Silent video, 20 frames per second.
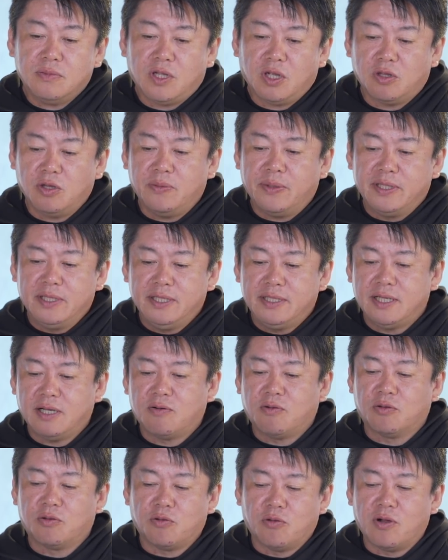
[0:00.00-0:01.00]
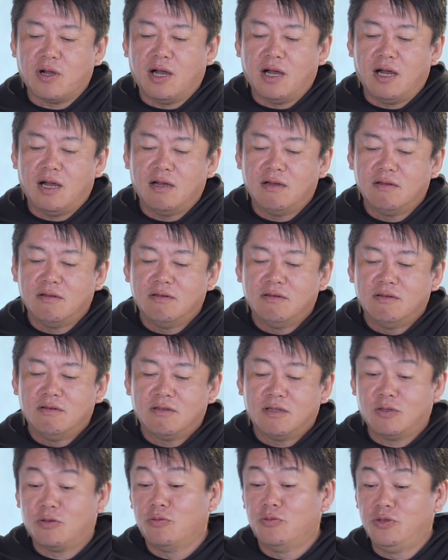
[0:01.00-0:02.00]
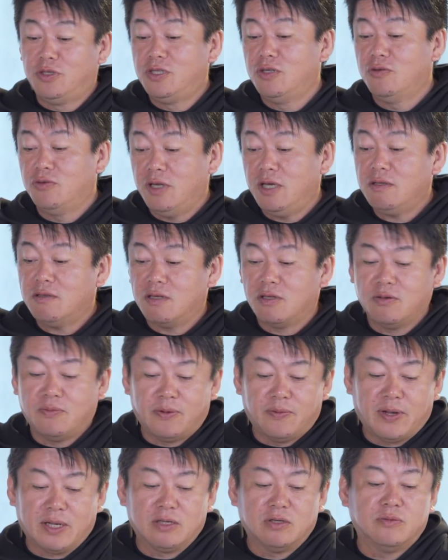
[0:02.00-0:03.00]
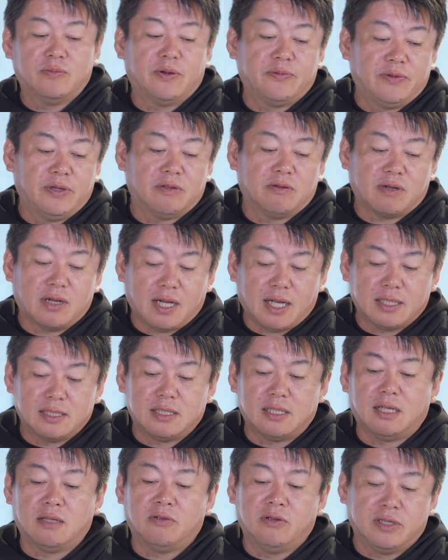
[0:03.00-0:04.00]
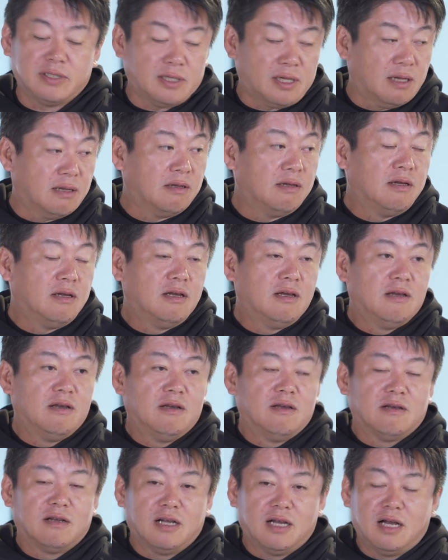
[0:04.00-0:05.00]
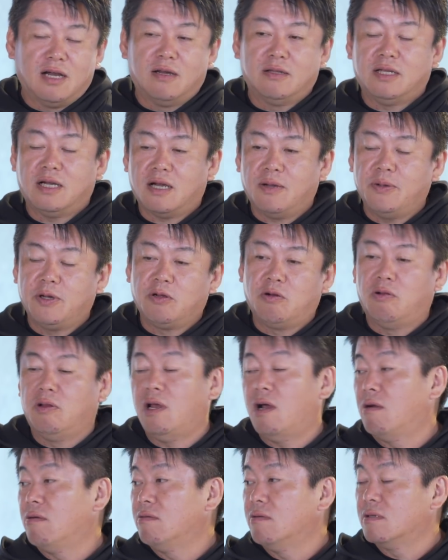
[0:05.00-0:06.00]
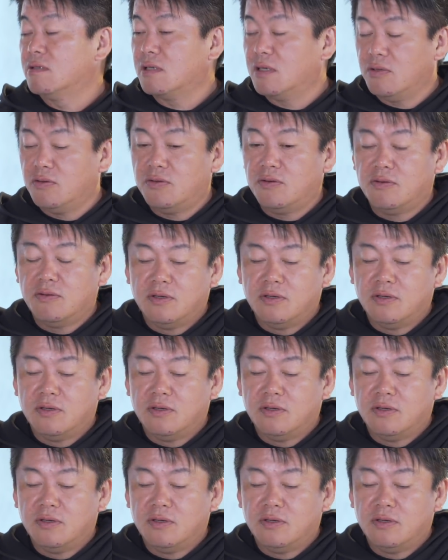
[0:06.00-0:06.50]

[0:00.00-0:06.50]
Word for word: 例えばニセコとか、あとうちのね、例えば和牛マフィアのカツサンド屋さんが中目黒にあるんですけ